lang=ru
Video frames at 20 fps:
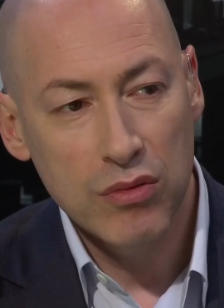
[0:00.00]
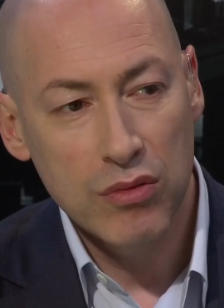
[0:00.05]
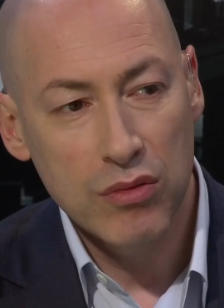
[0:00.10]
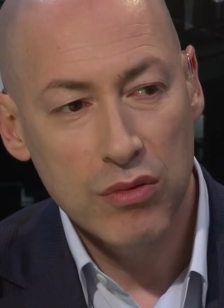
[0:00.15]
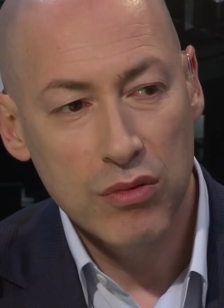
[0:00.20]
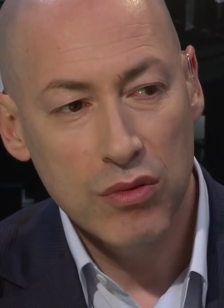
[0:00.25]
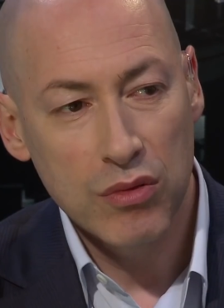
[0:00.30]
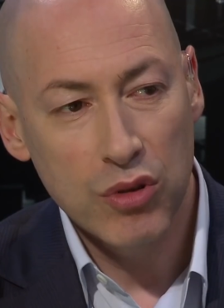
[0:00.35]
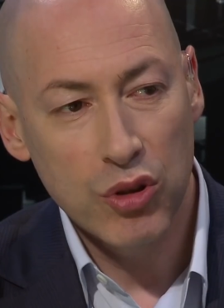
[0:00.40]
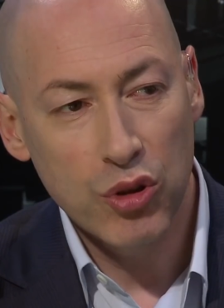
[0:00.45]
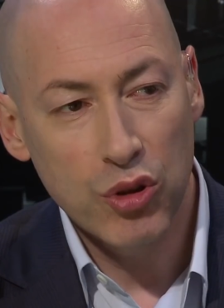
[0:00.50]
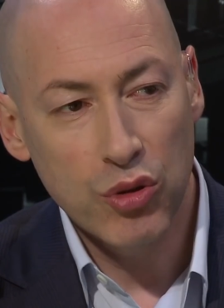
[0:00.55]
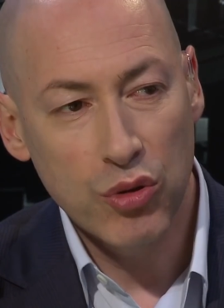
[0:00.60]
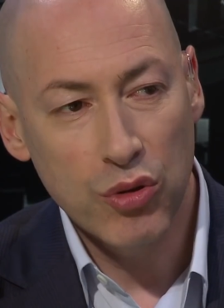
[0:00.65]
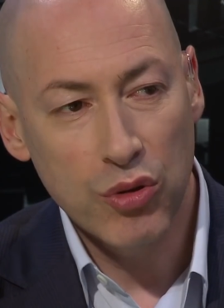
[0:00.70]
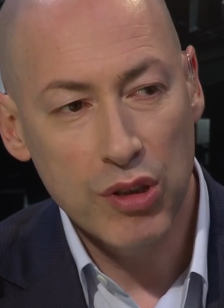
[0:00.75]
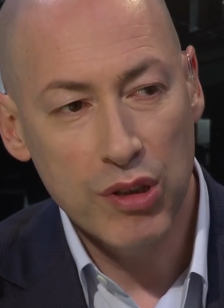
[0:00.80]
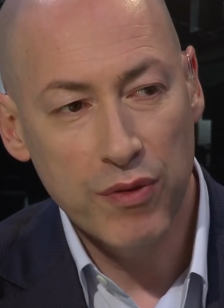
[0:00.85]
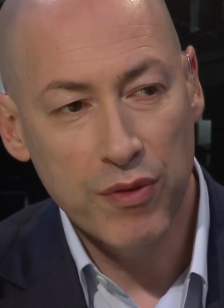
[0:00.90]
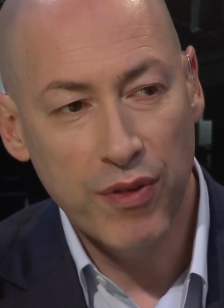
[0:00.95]
покушение в
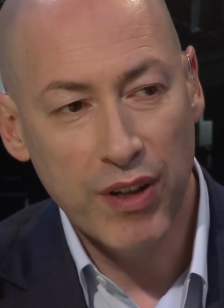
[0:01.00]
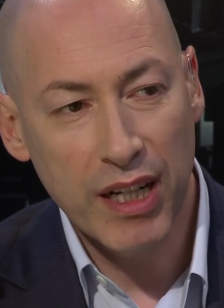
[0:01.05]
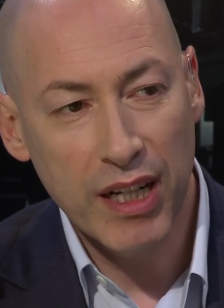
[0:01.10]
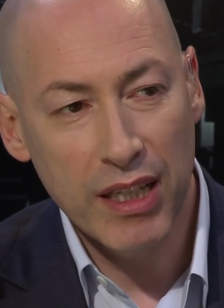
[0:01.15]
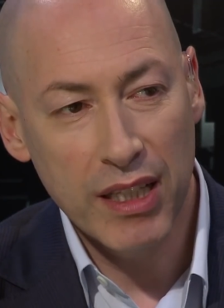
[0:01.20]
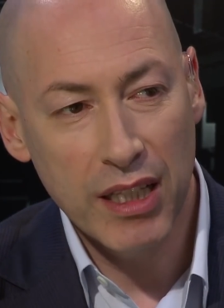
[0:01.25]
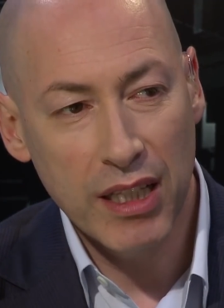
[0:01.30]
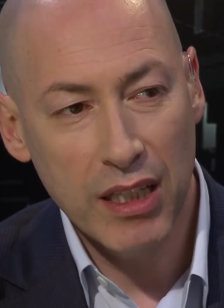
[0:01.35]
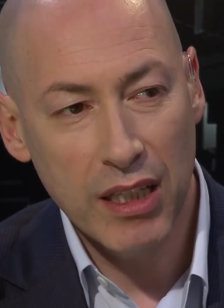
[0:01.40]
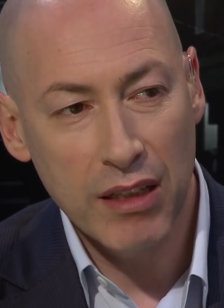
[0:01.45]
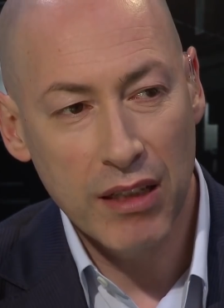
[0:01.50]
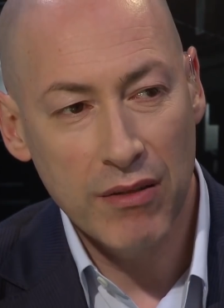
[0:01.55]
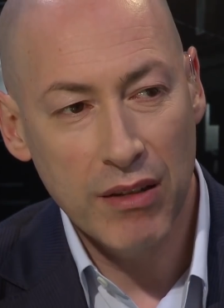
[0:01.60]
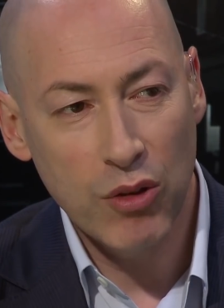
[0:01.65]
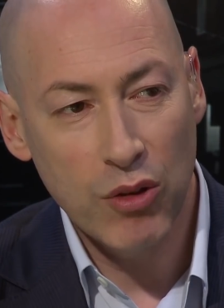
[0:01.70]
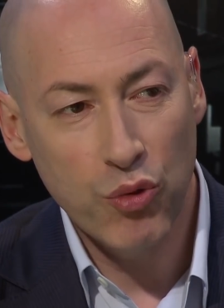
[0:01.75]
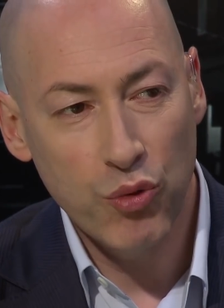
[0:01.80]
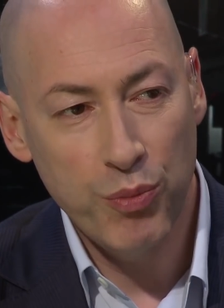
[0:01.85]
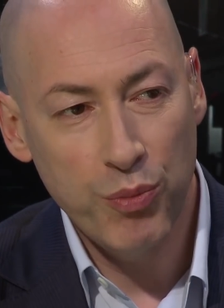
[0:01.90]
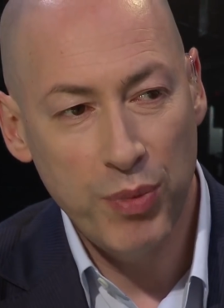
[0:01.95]
России. То есть Вороненкова
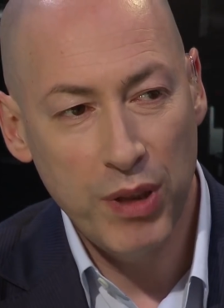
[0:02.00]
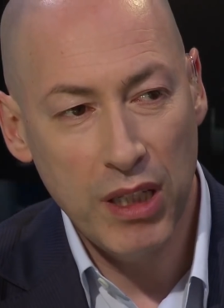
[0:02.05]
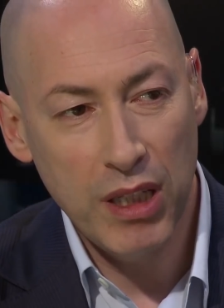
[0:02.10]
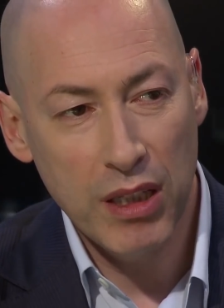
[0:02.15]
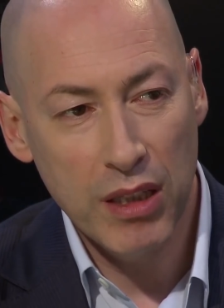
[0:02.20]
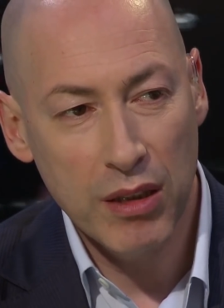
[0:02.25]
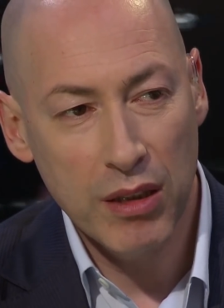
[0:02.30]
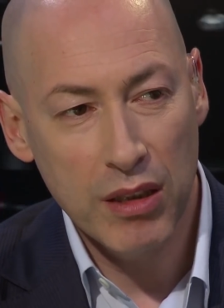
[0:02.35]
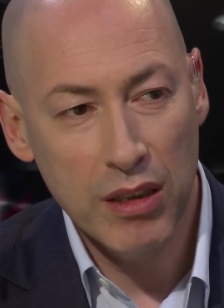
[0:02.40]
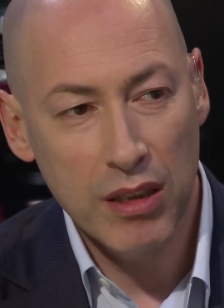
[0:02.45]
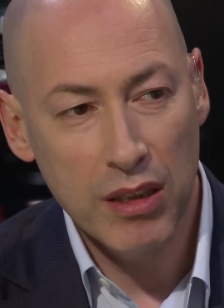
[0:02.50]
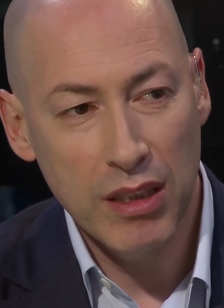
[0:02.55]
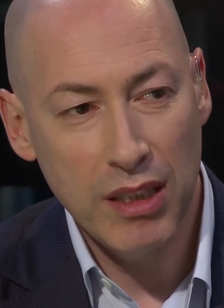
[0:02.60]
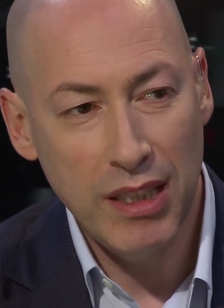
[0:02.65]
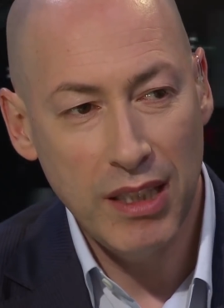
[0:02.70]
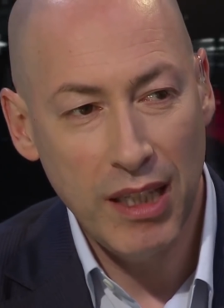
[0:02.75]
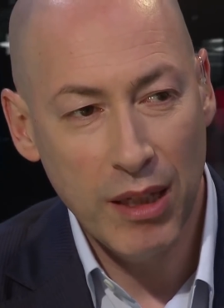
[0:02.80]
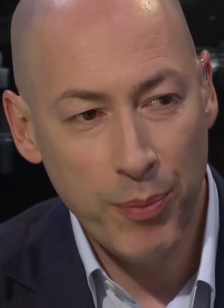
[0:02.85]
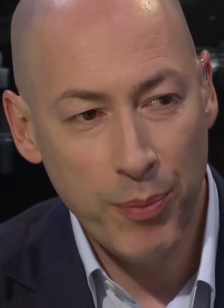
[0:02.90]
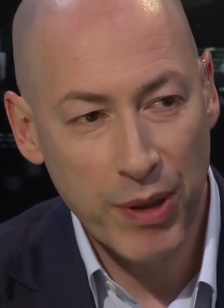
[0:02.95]
убили не